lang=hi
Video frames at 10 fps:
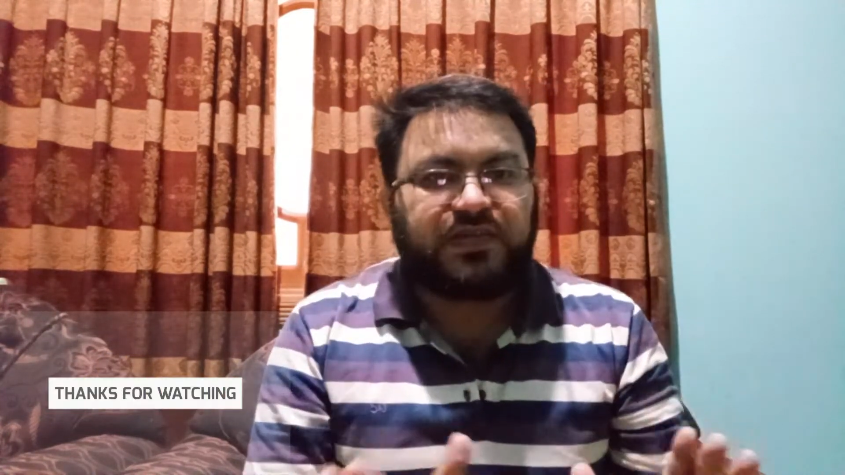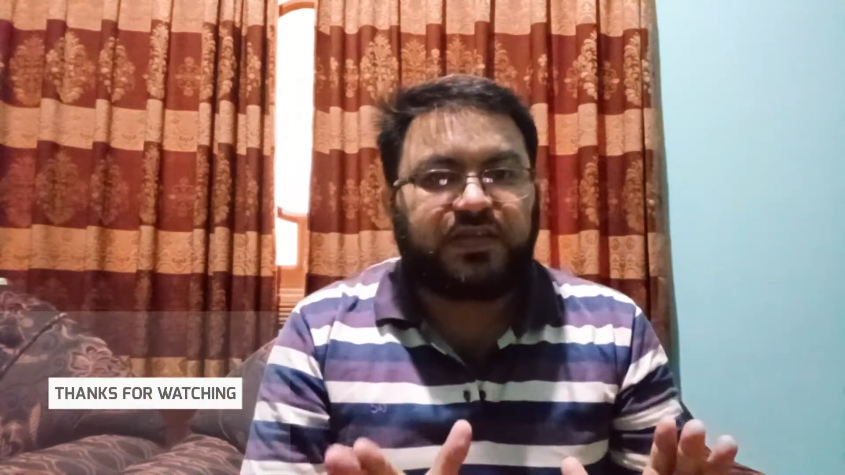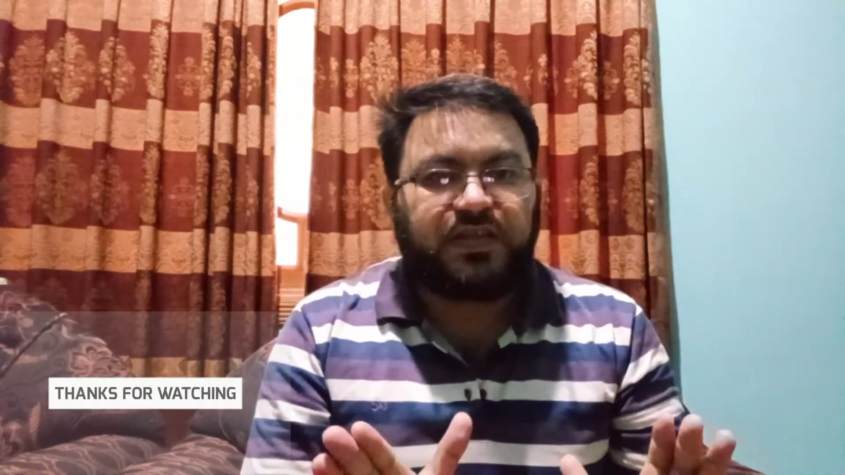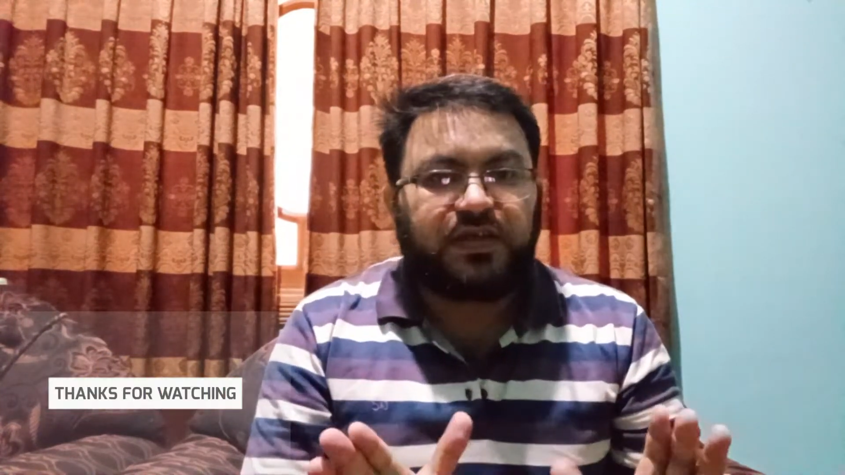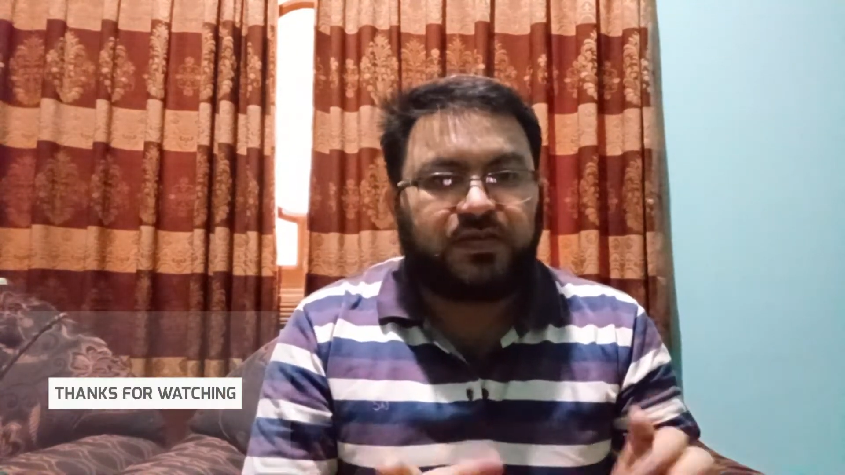
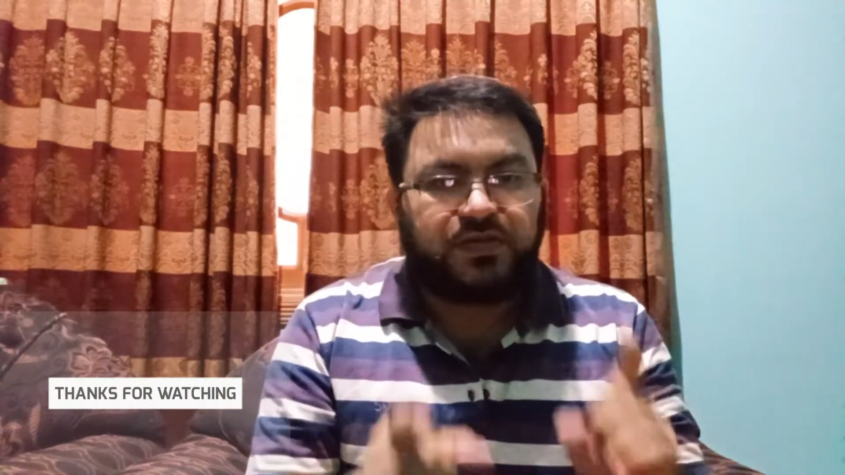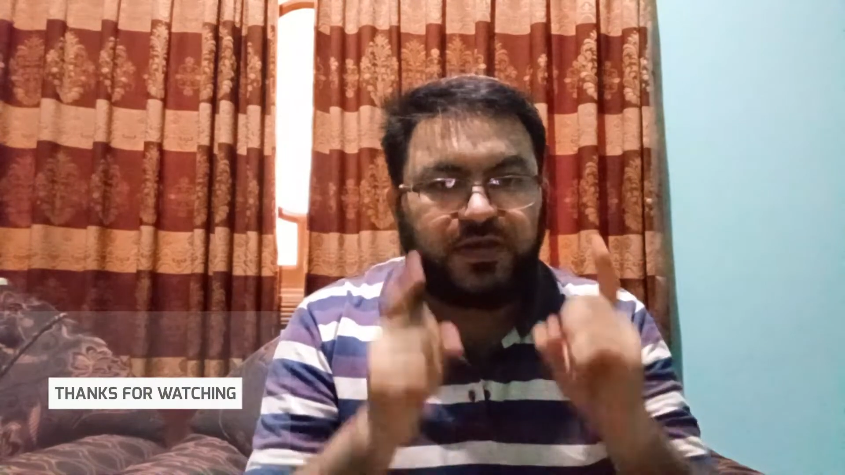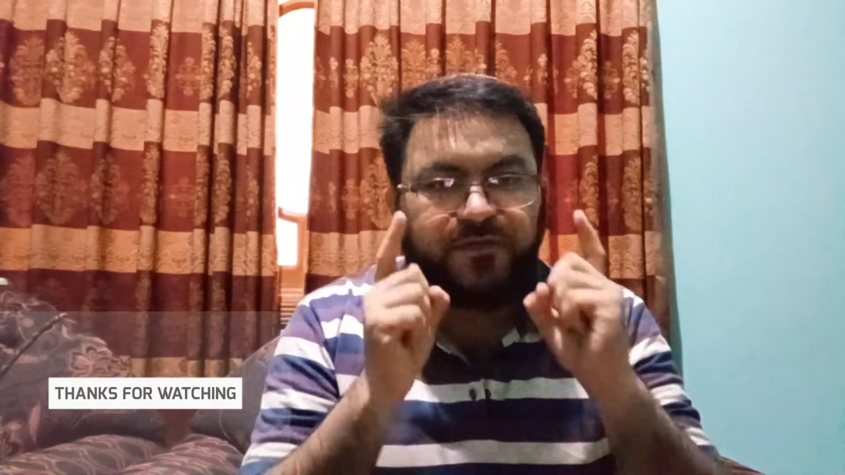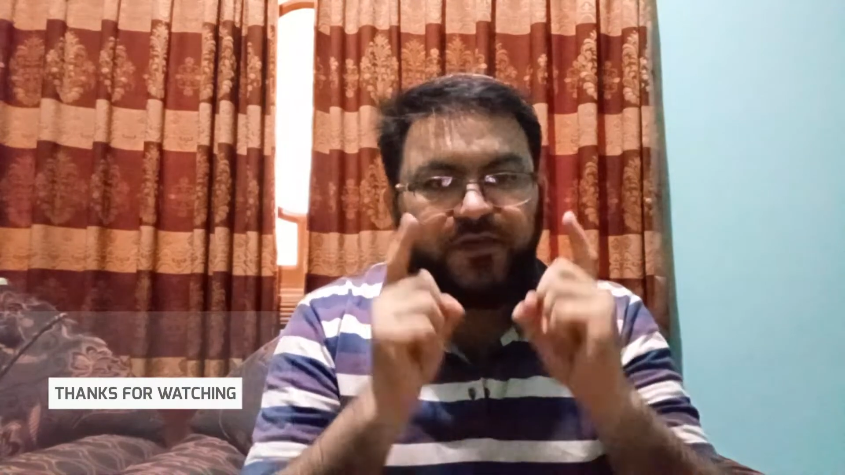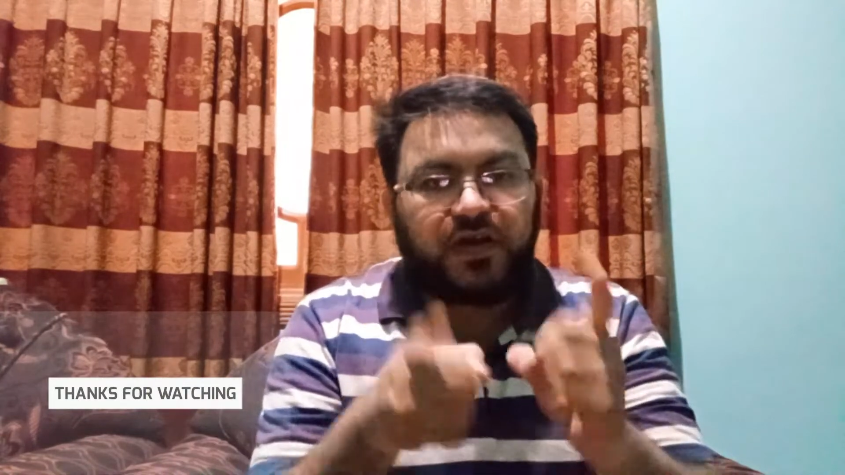सकते हैं
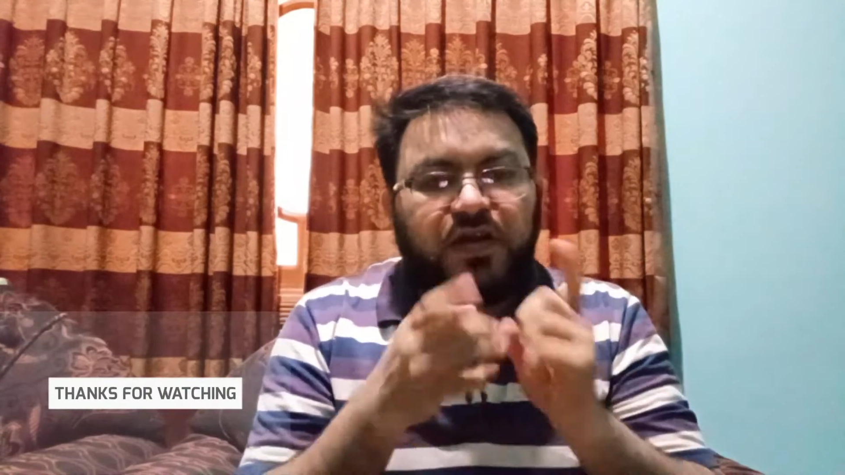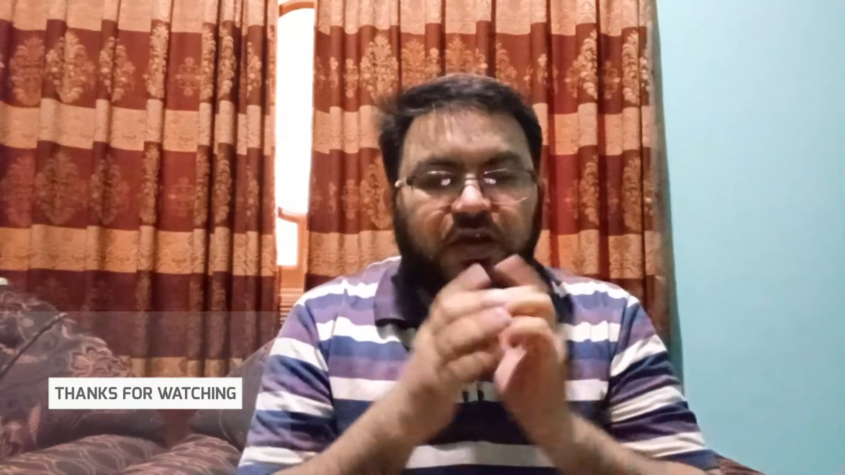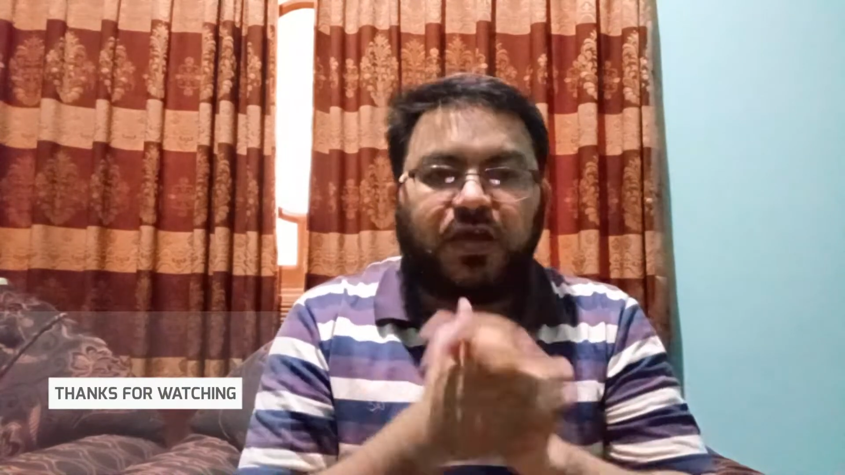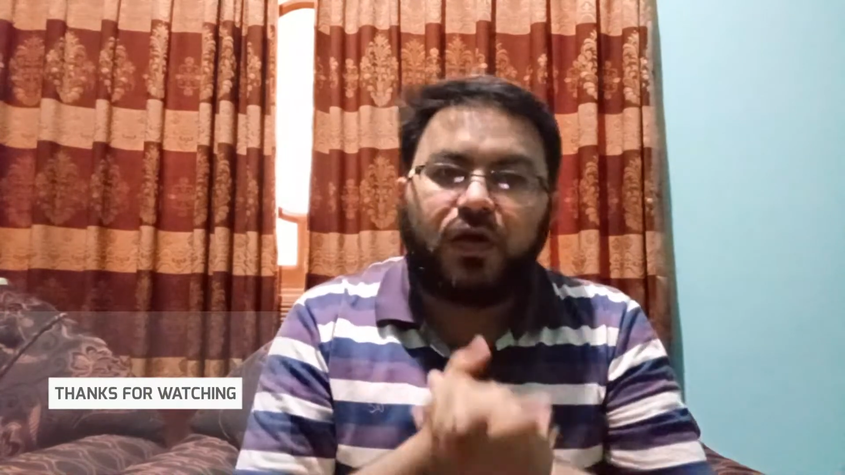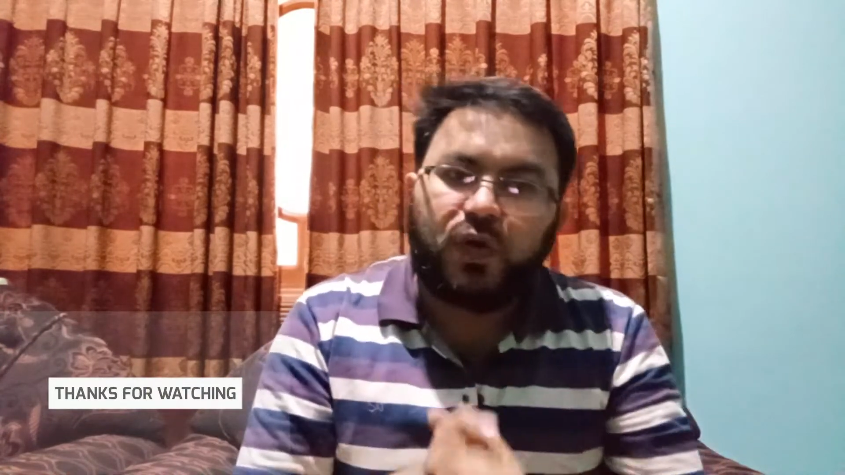सिर्फ
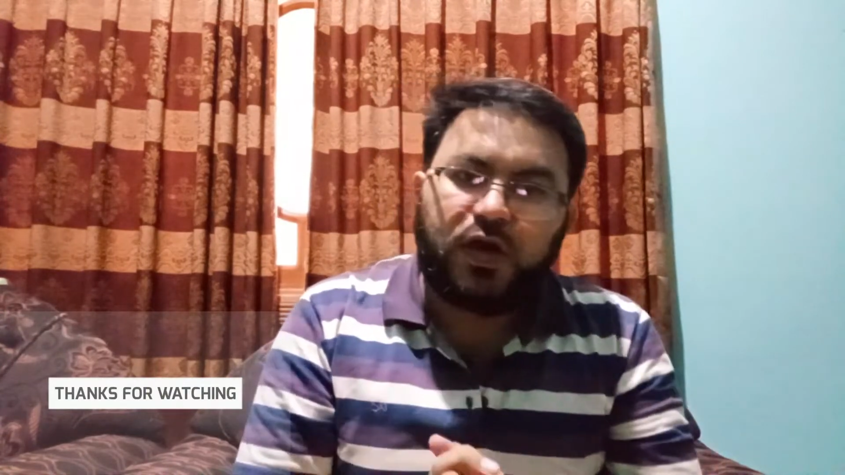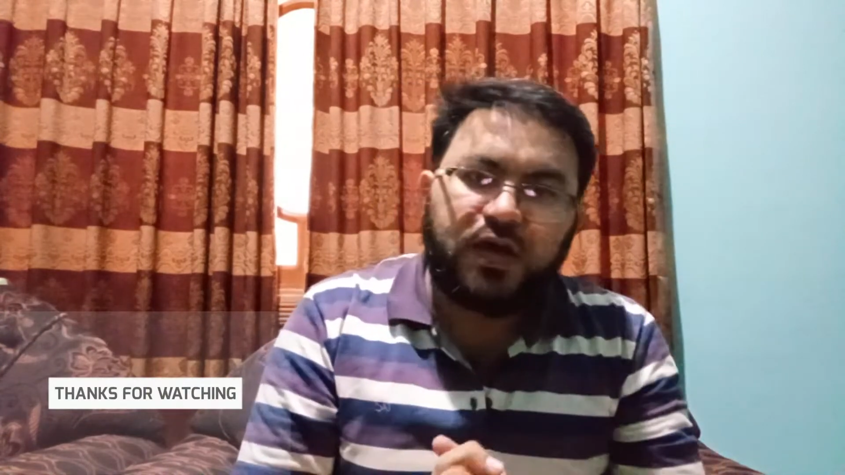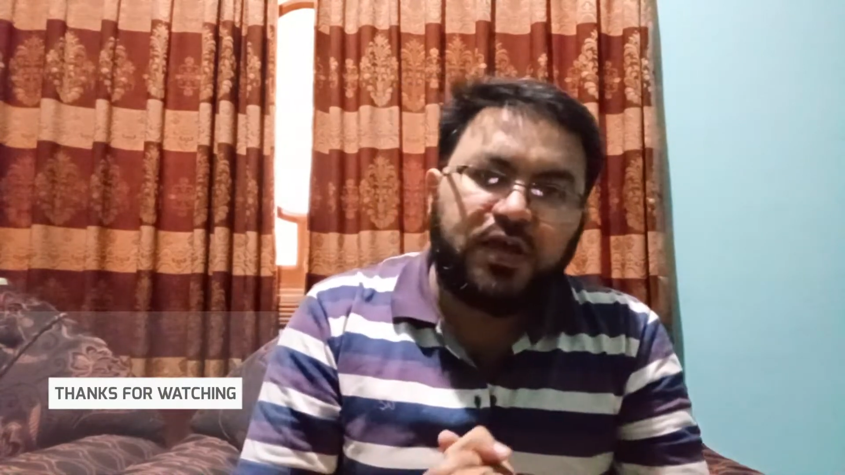करना क्या होगा